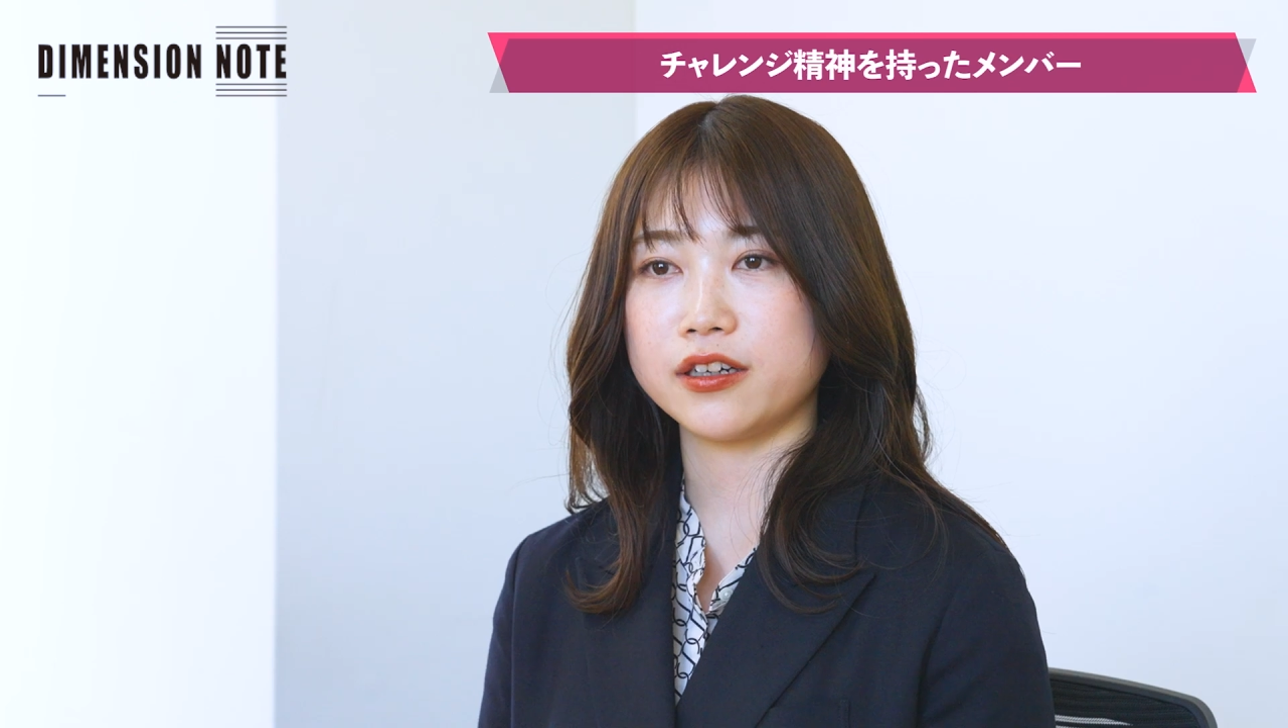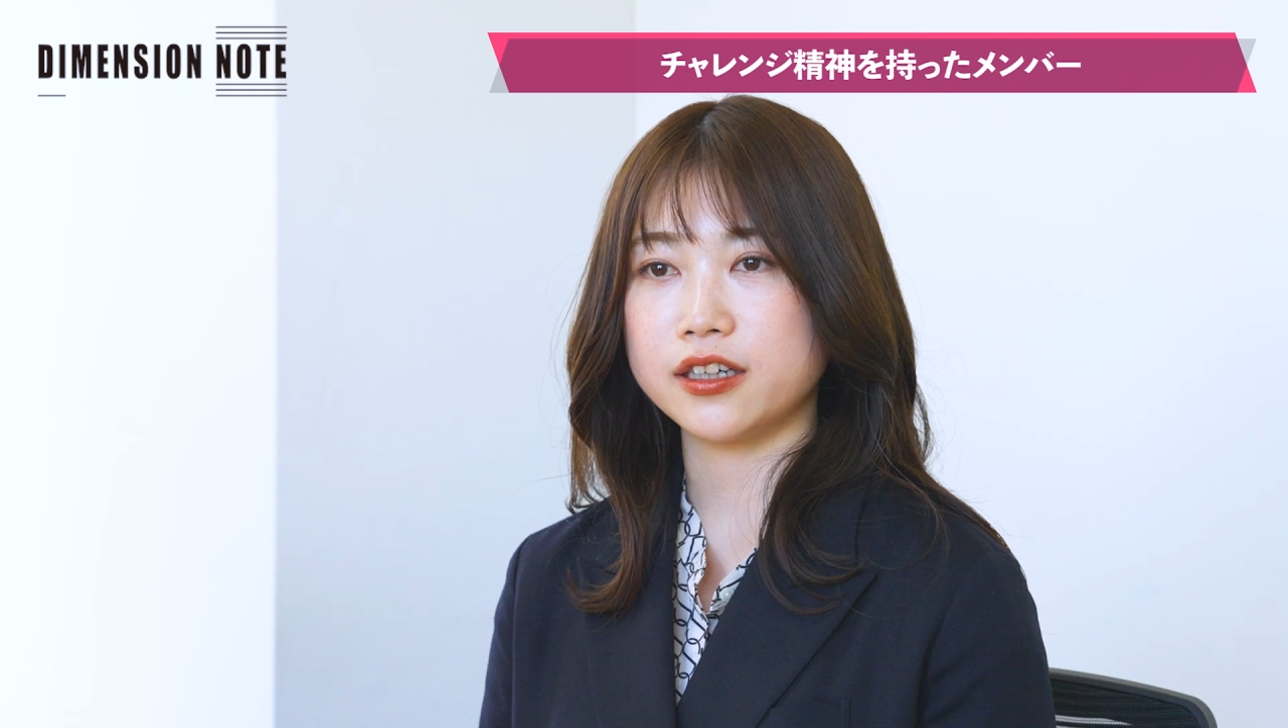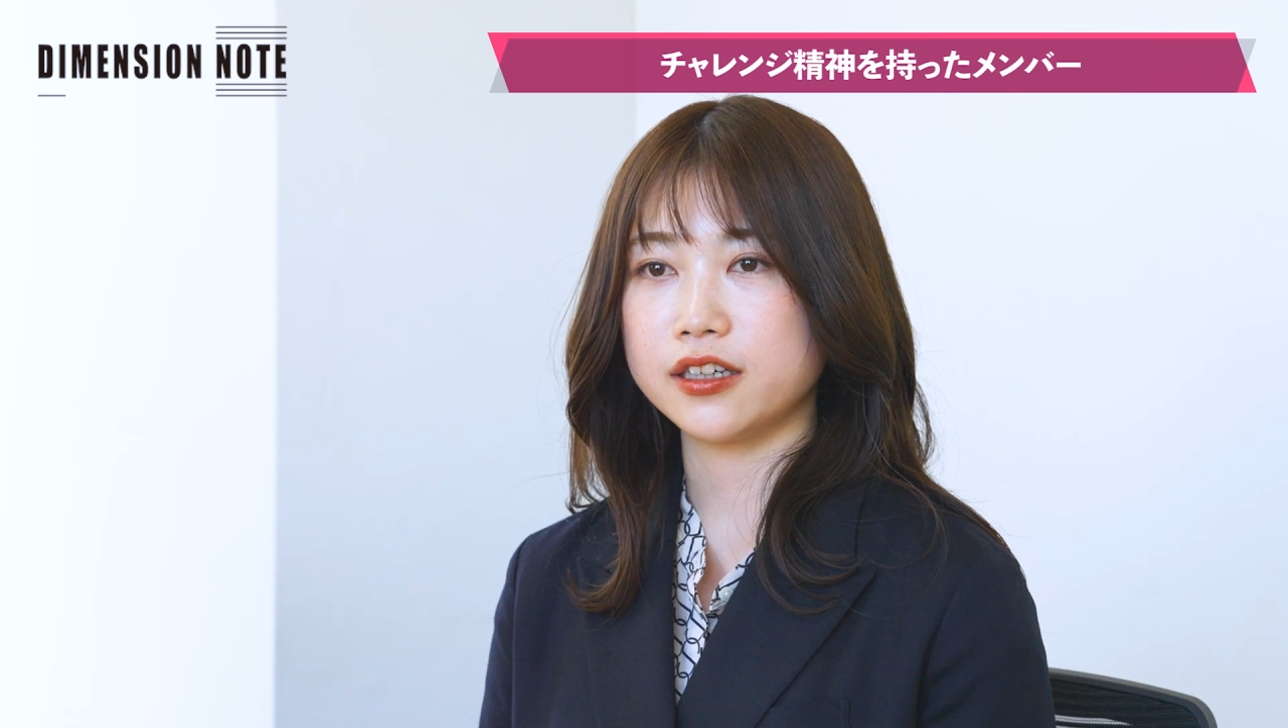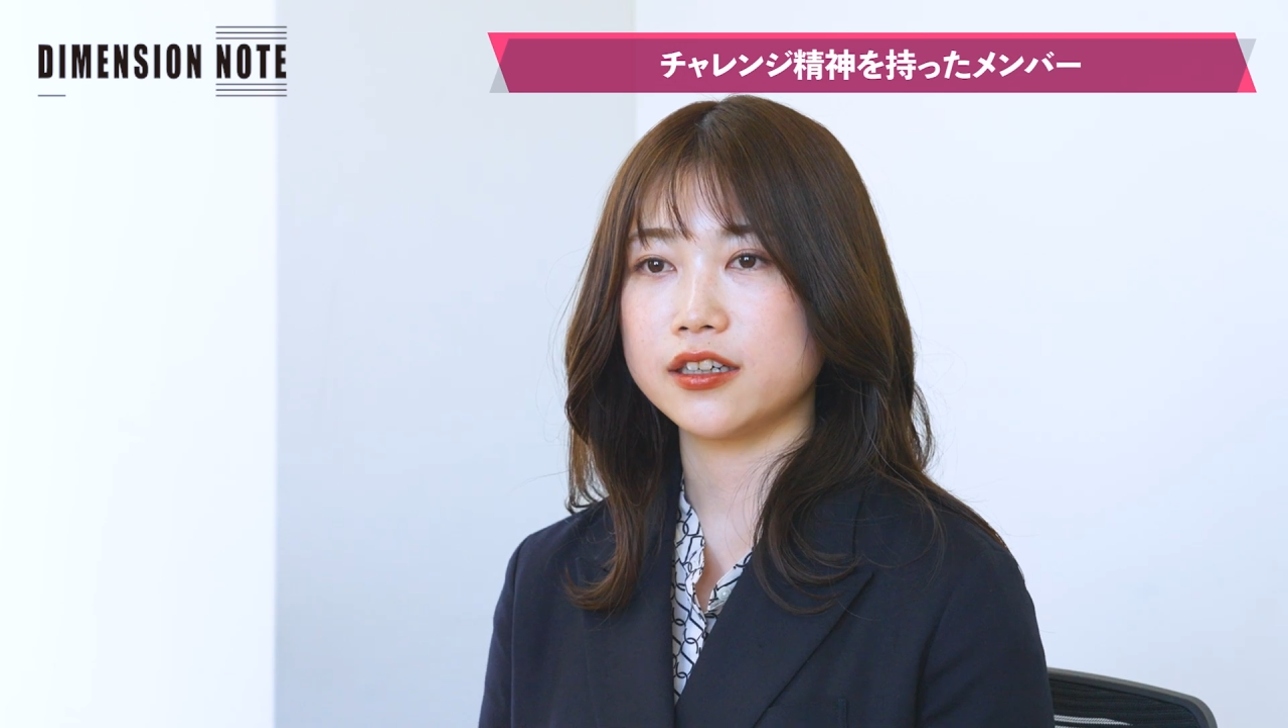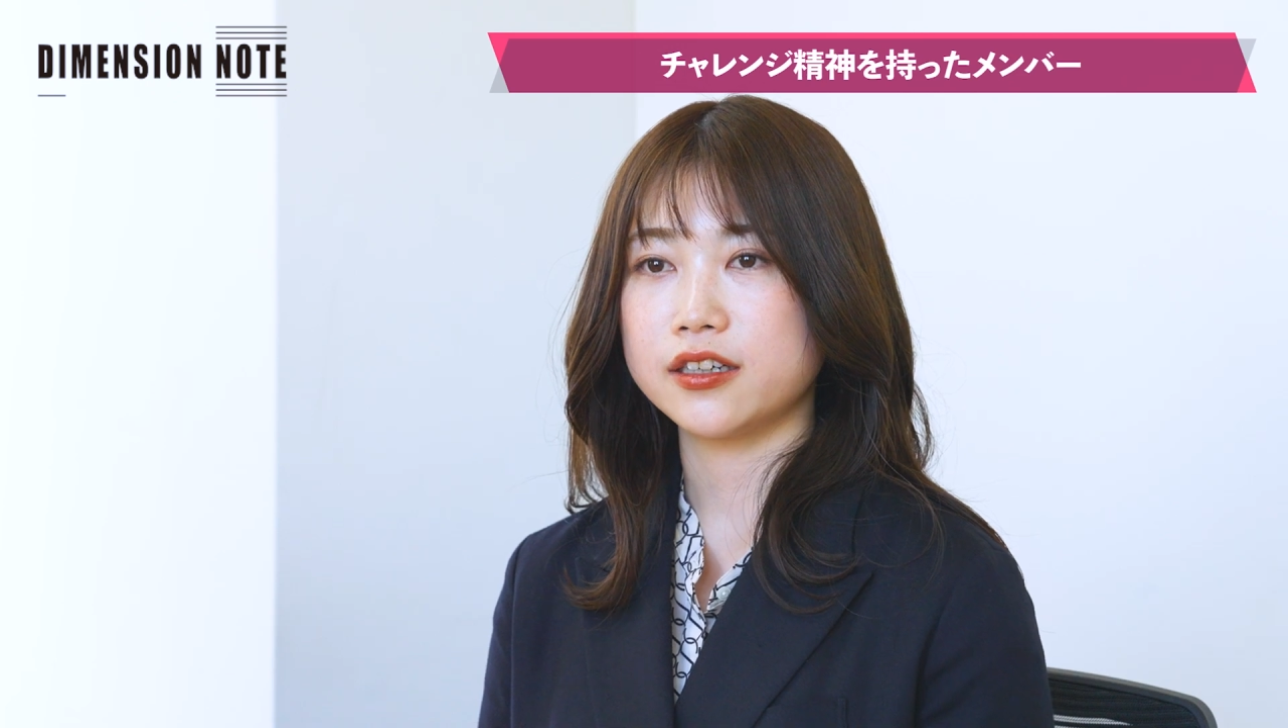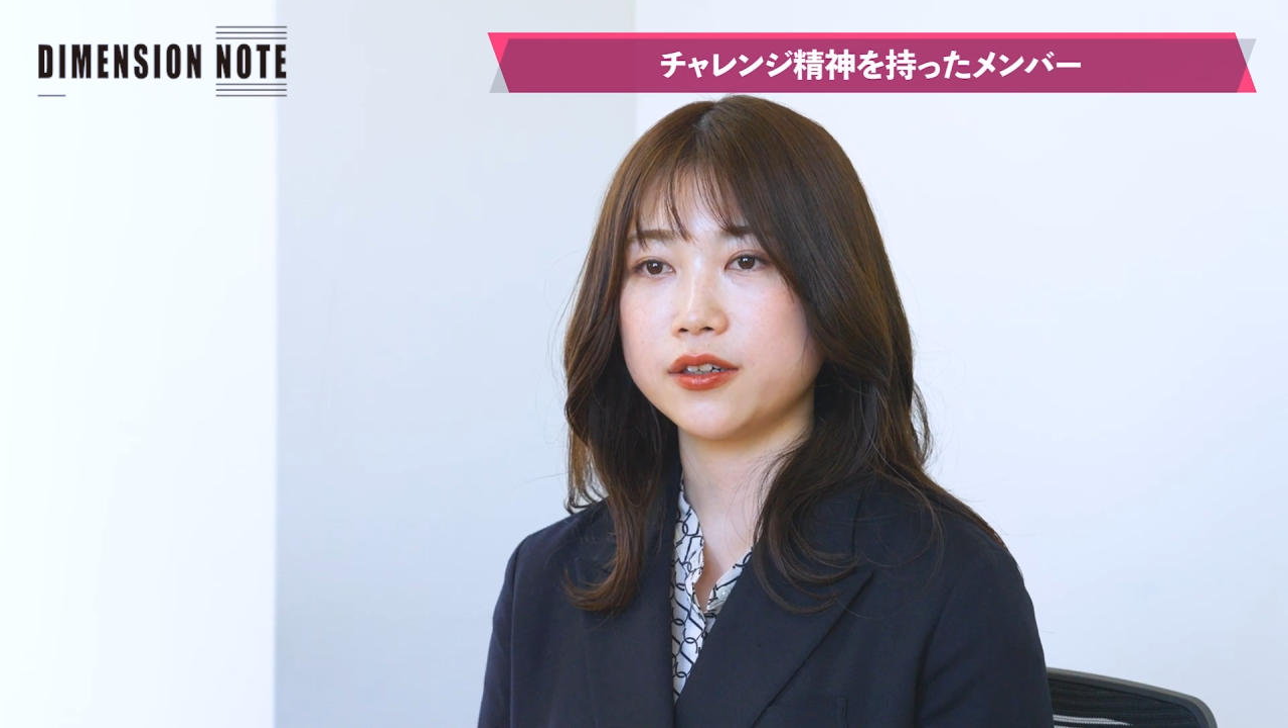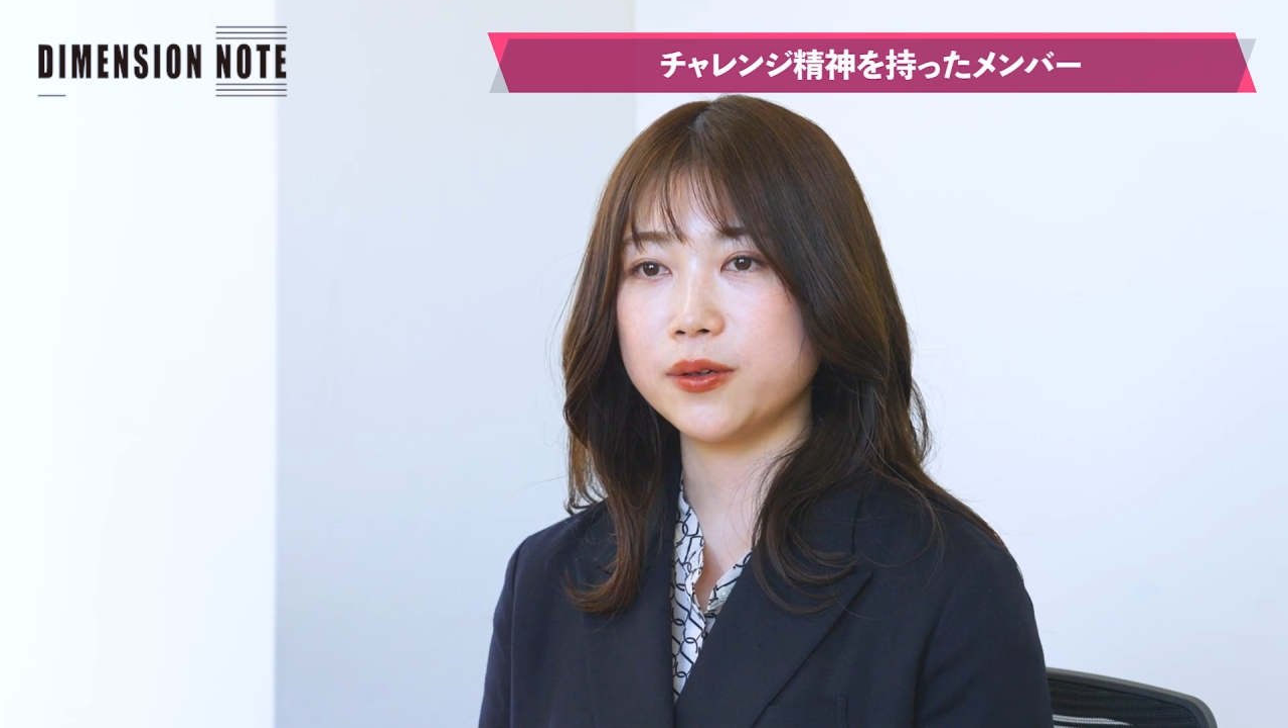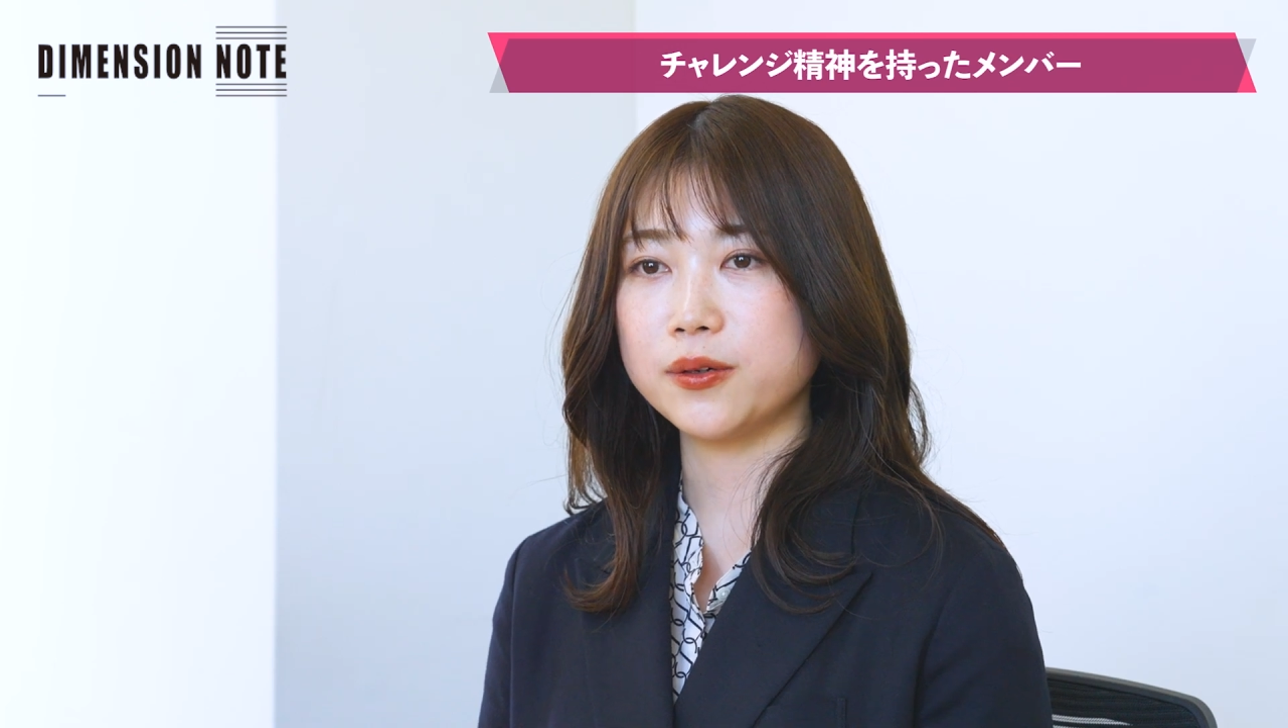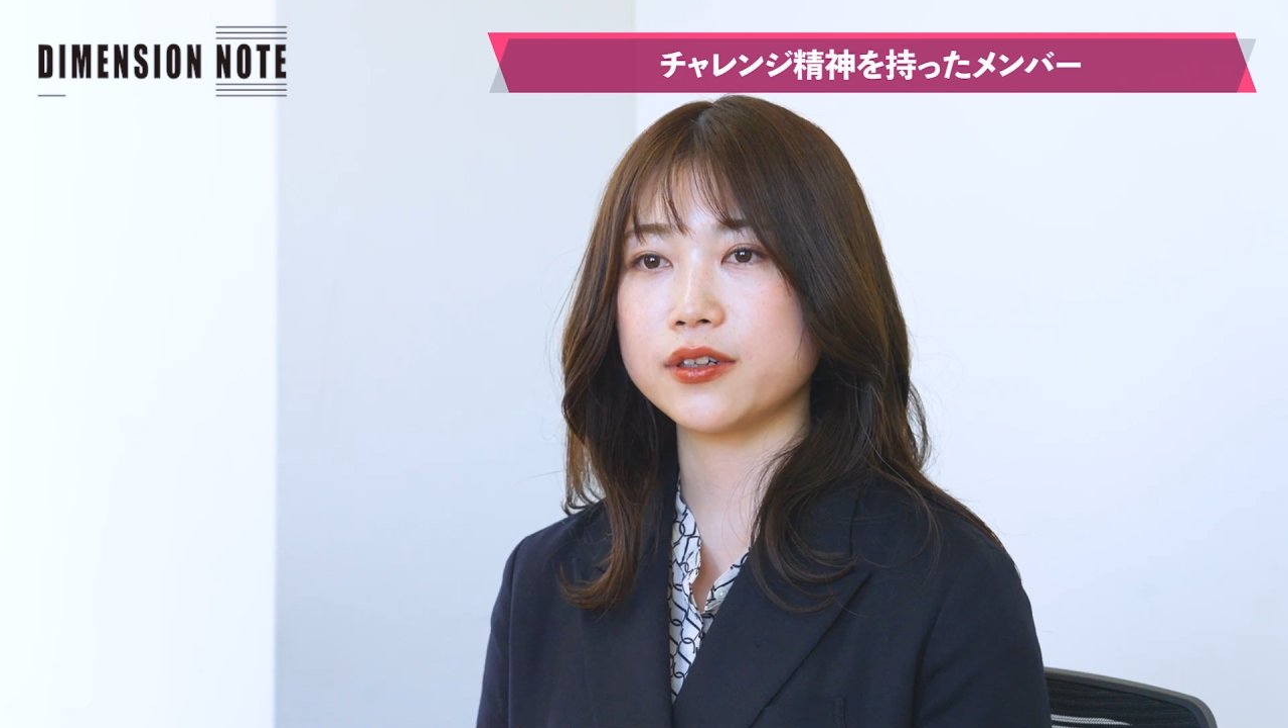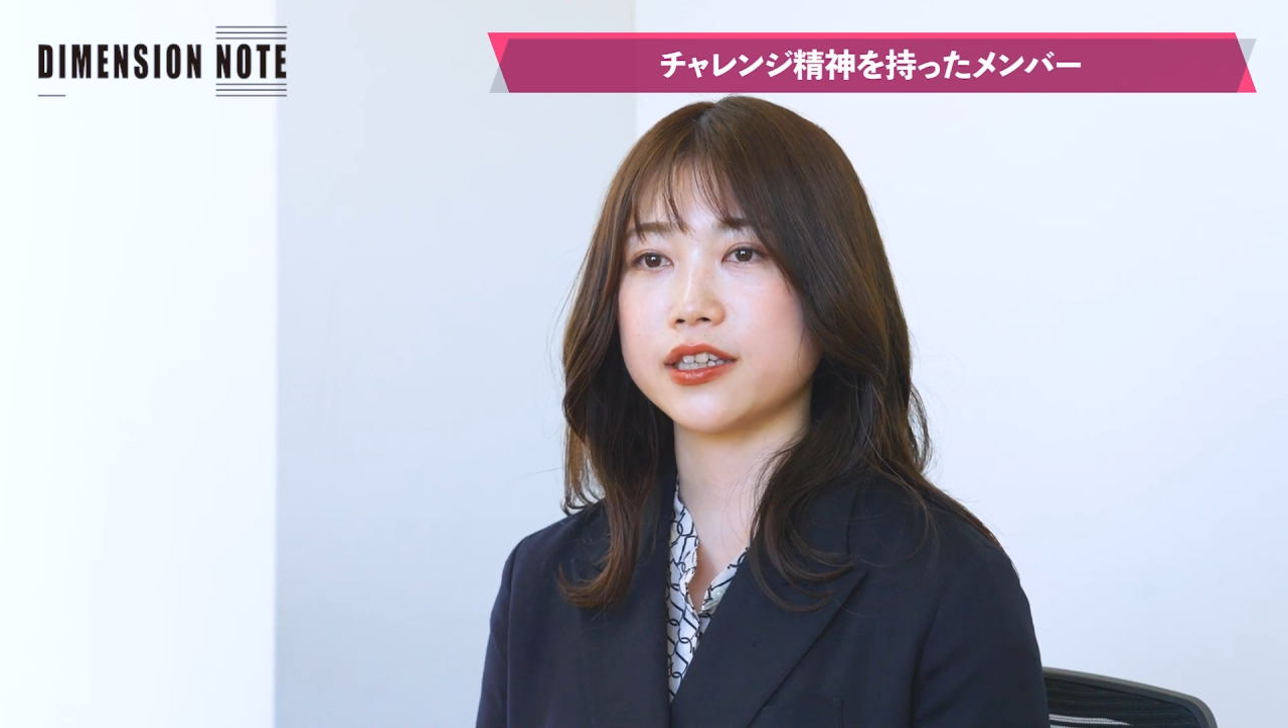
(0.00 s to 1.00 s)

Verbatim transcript: かを